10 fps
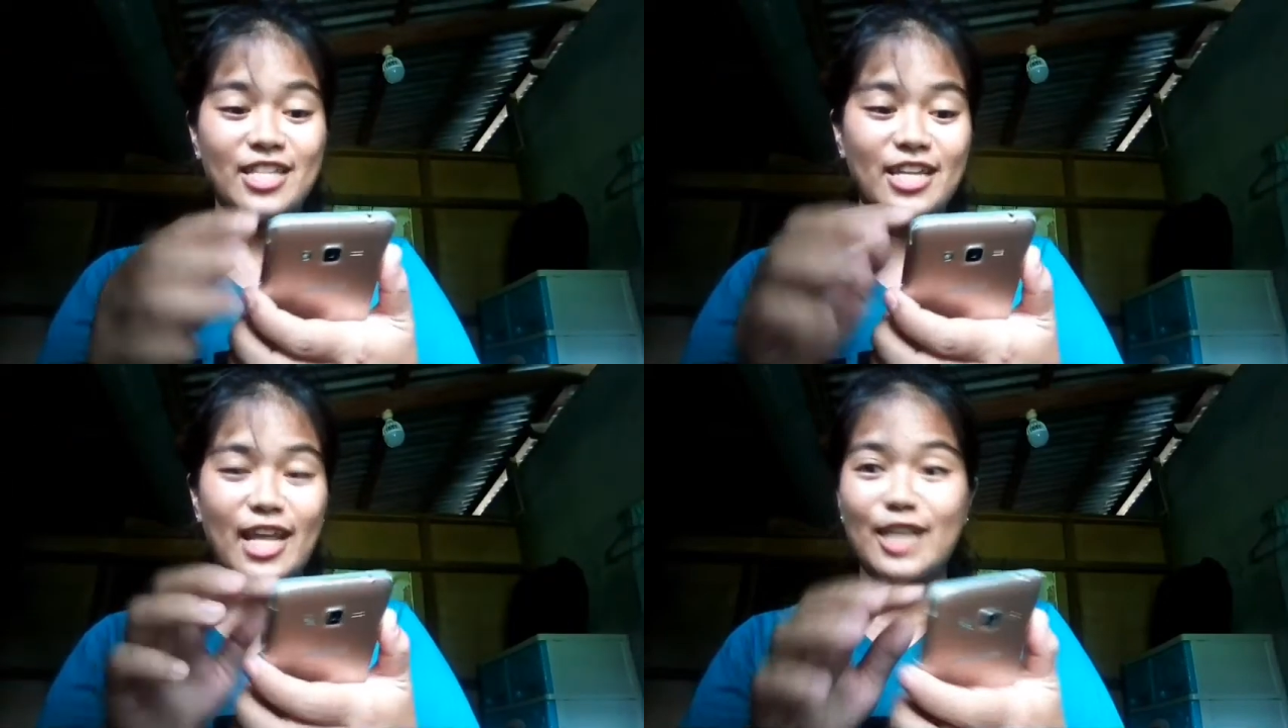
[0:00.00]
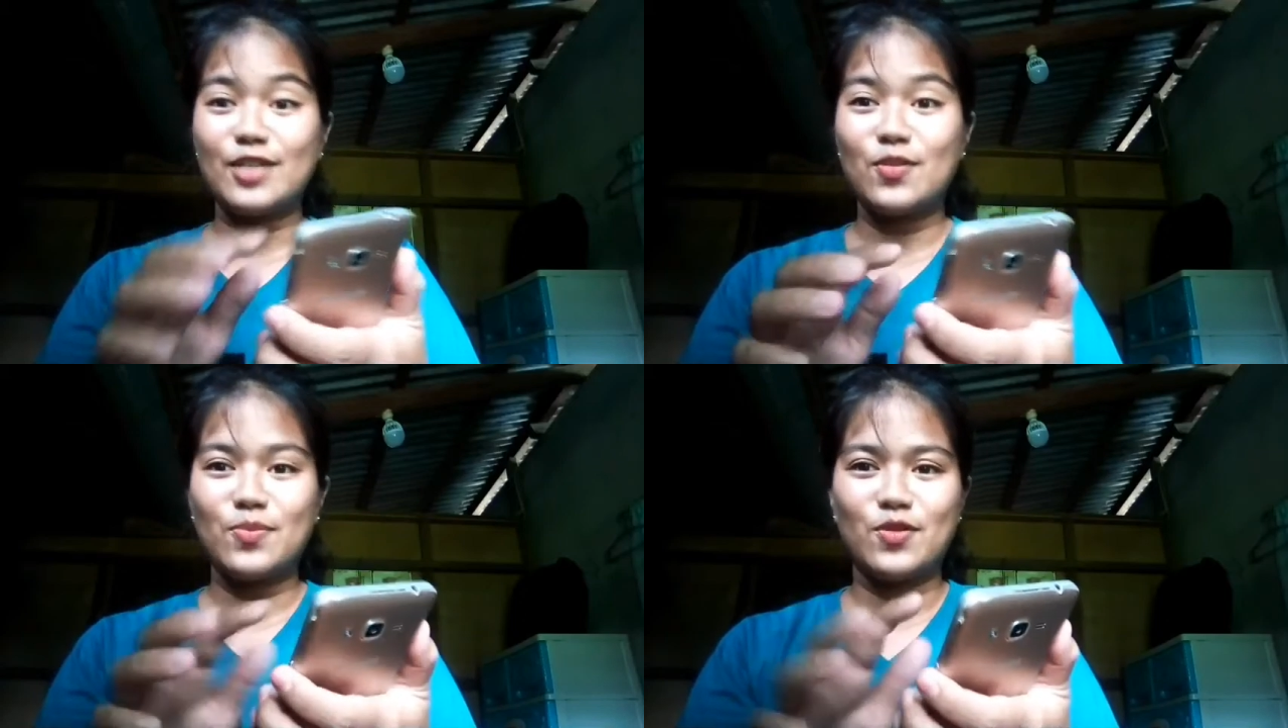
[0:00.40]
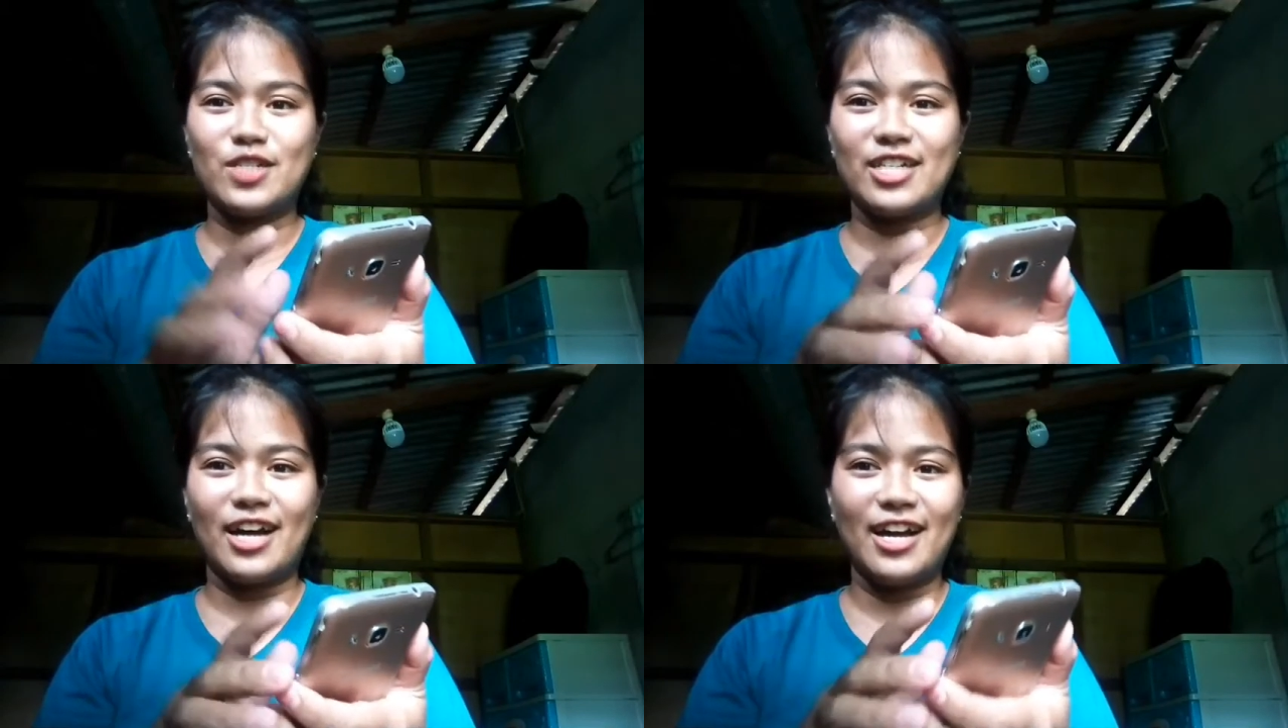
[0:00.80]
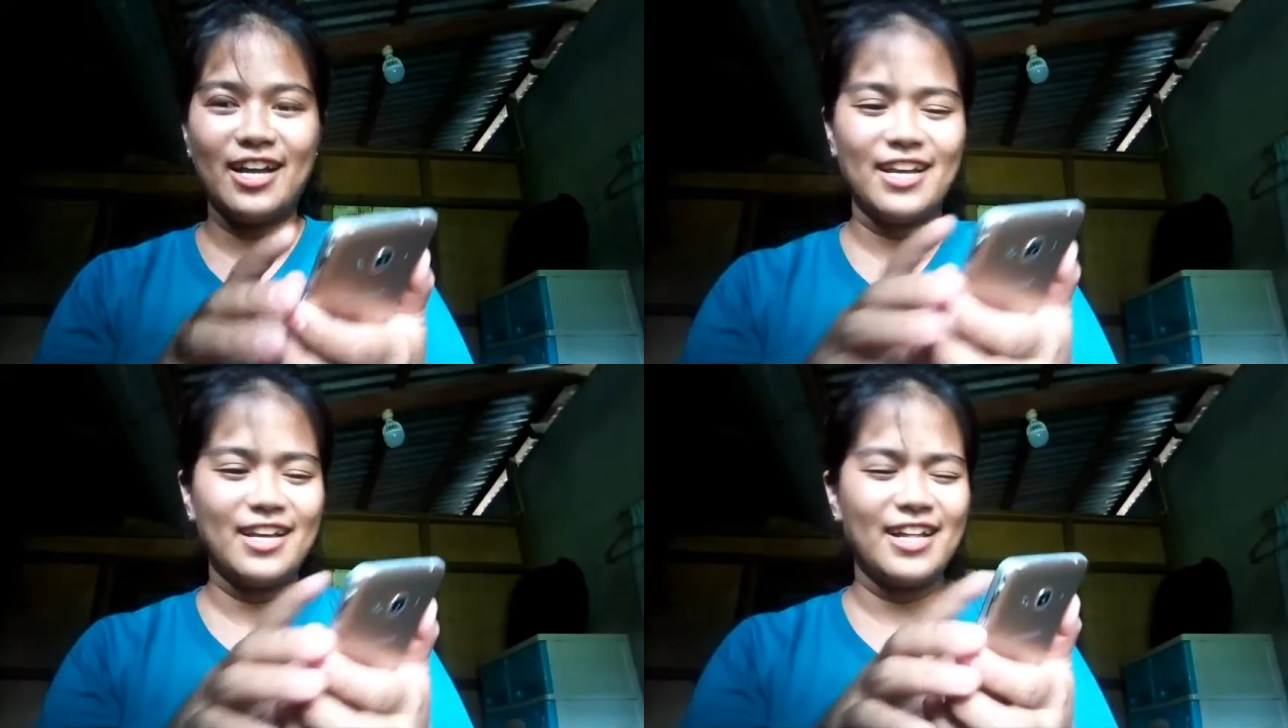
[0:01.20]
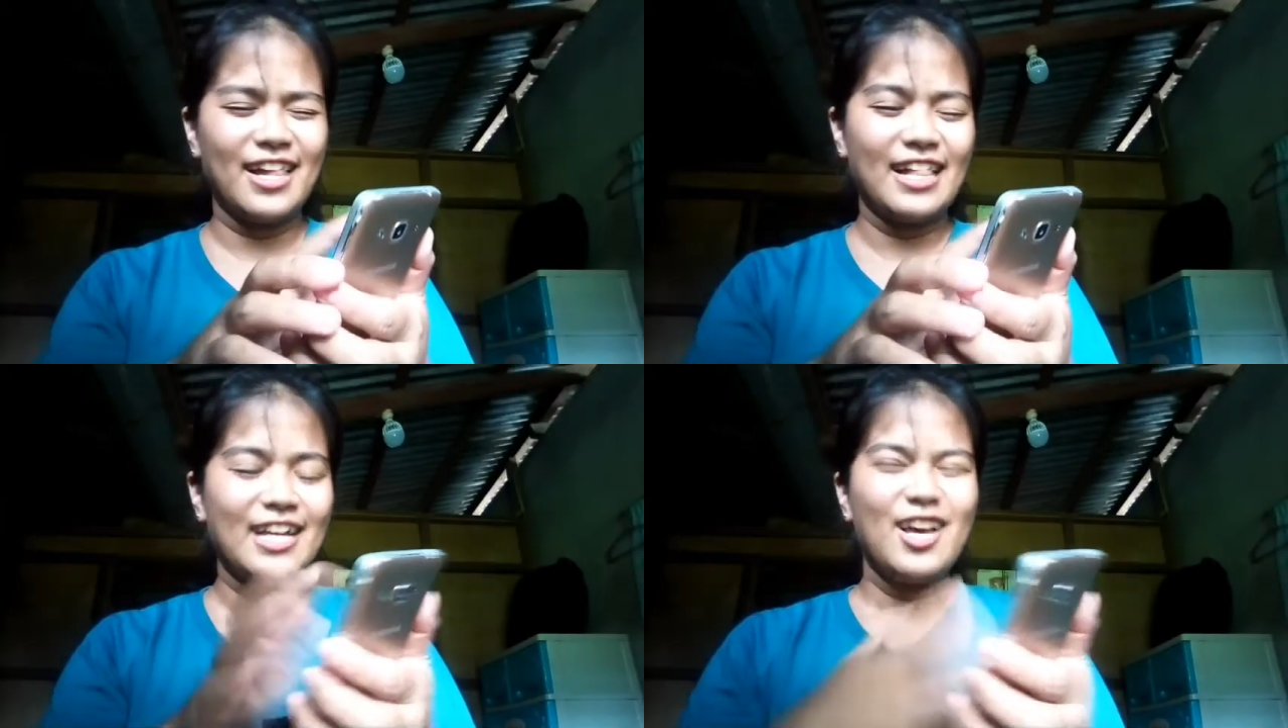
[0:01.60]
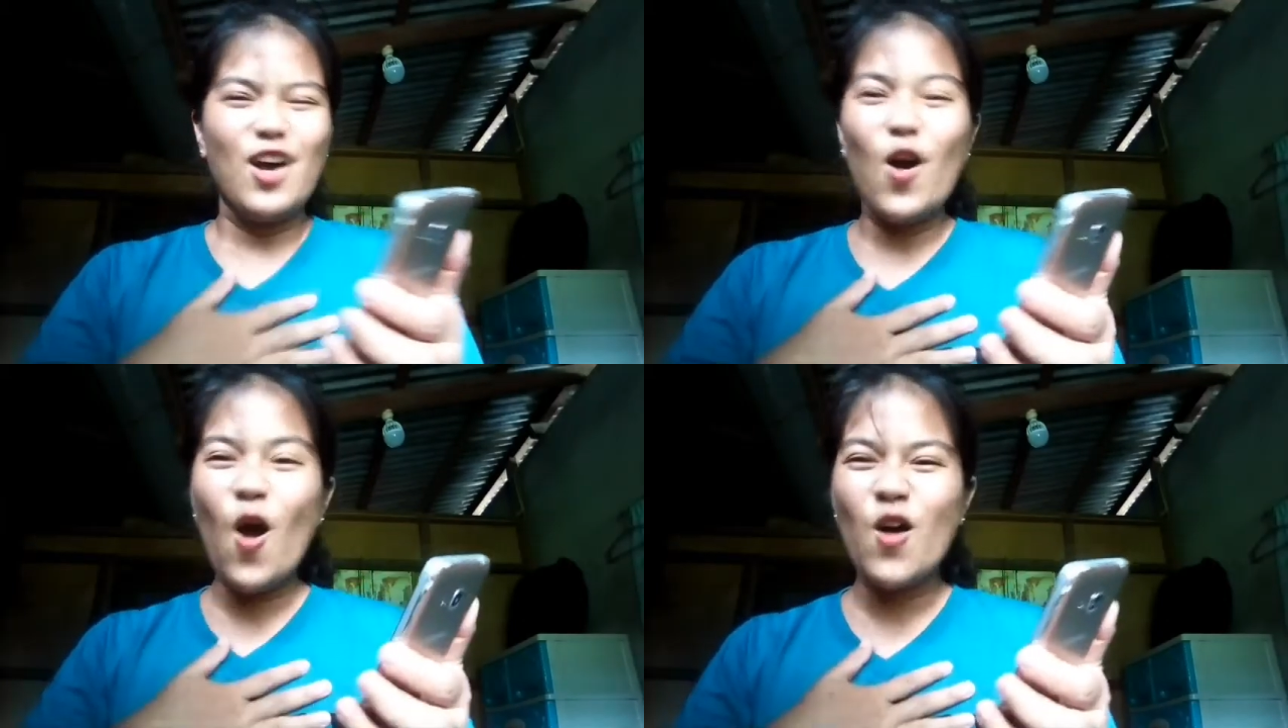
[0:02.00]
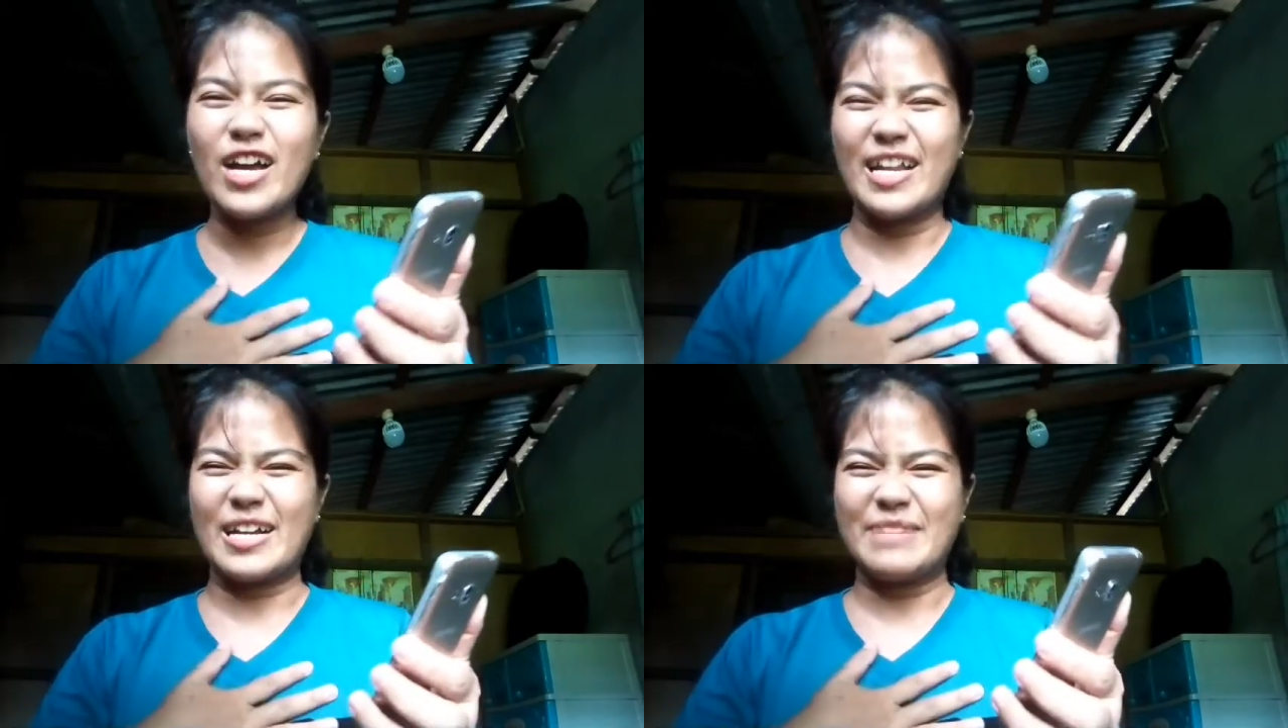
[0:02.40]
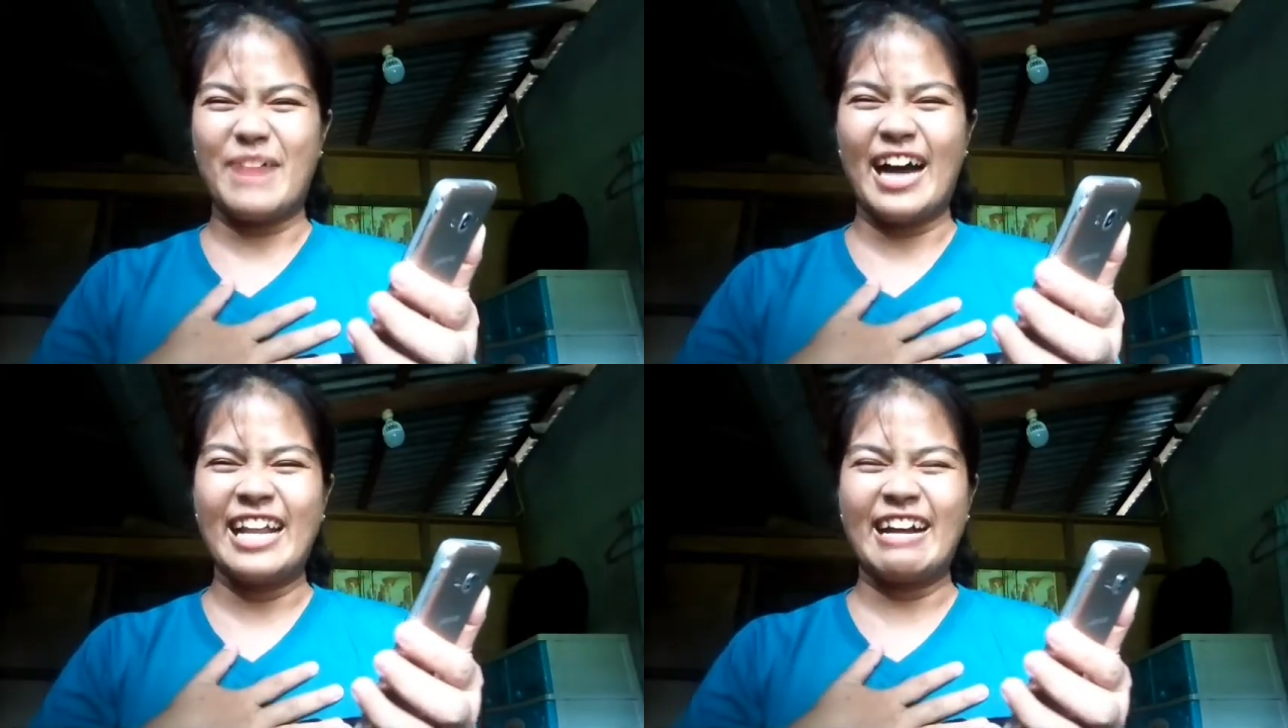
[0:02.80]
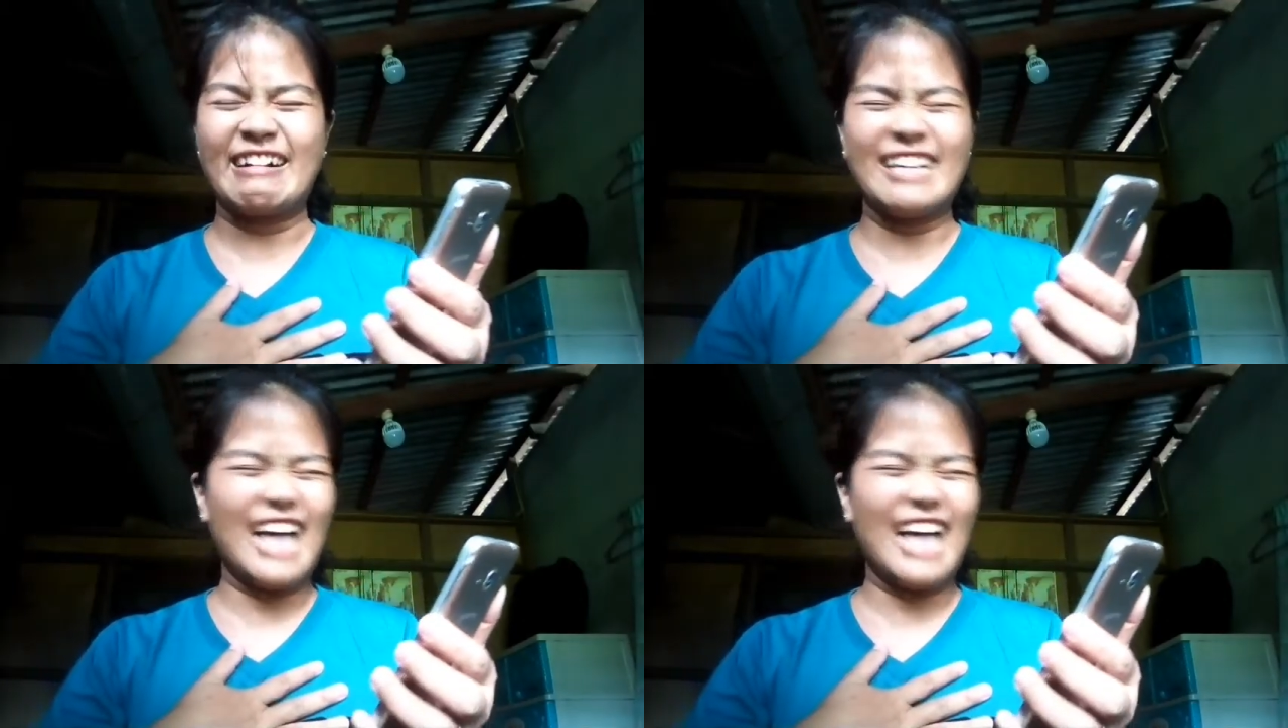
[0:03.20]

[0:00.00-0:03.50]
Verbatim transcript: tinext ko po siya. Oh, kinakabahan ako.